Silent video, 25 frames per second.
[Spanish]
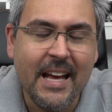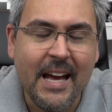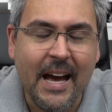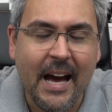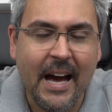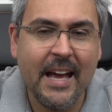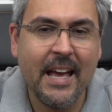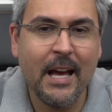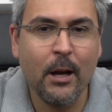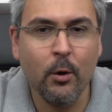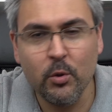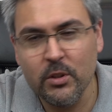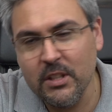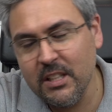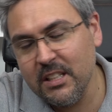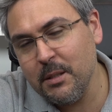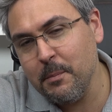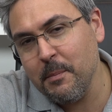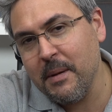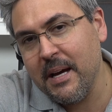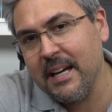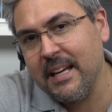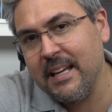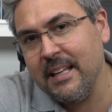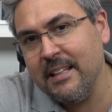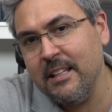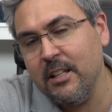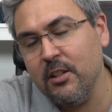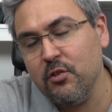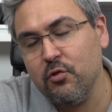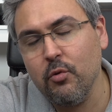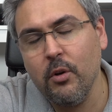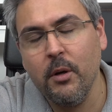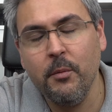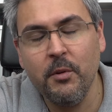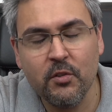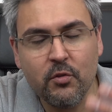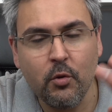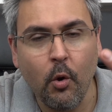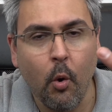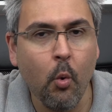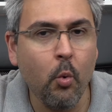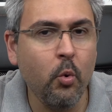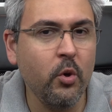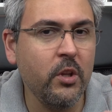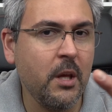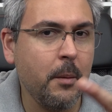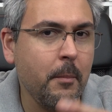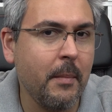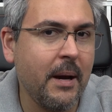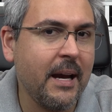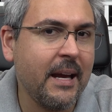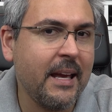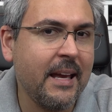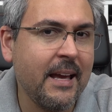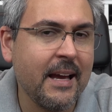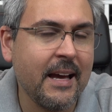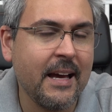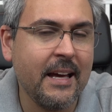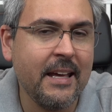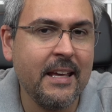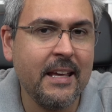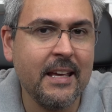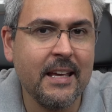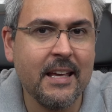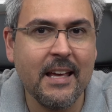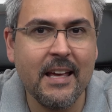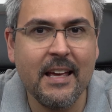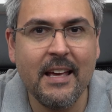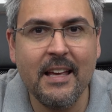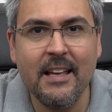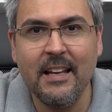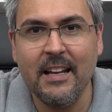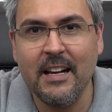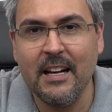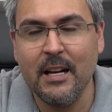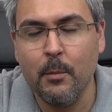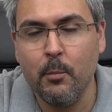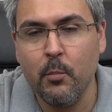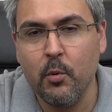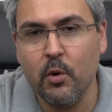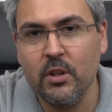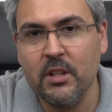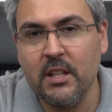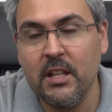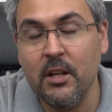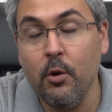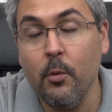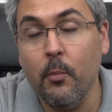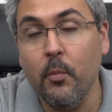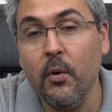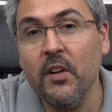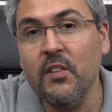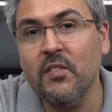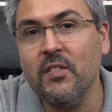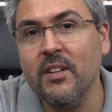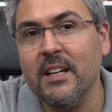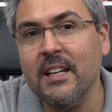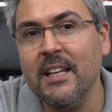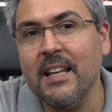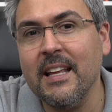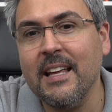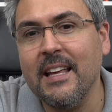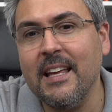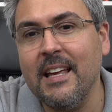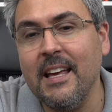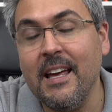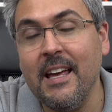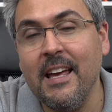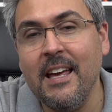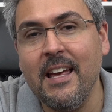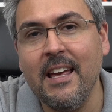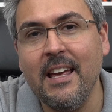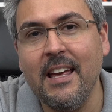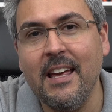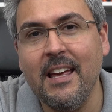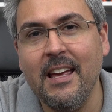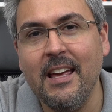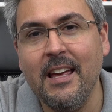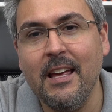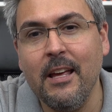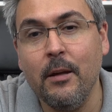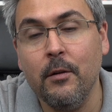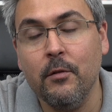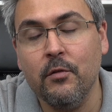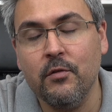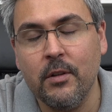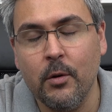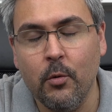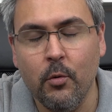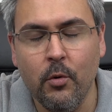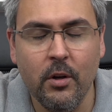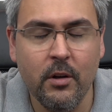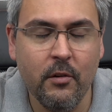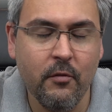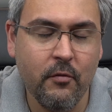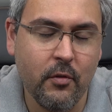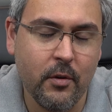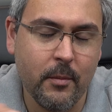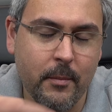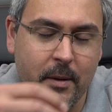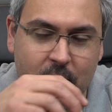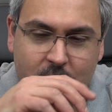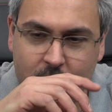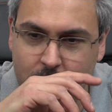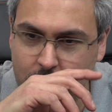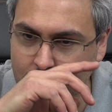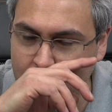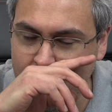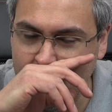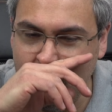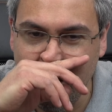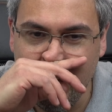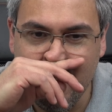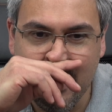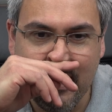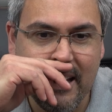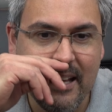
Hay algunas imágenes, o he visto una imagen ahí que reporte Puede ser de que, eh, según la información,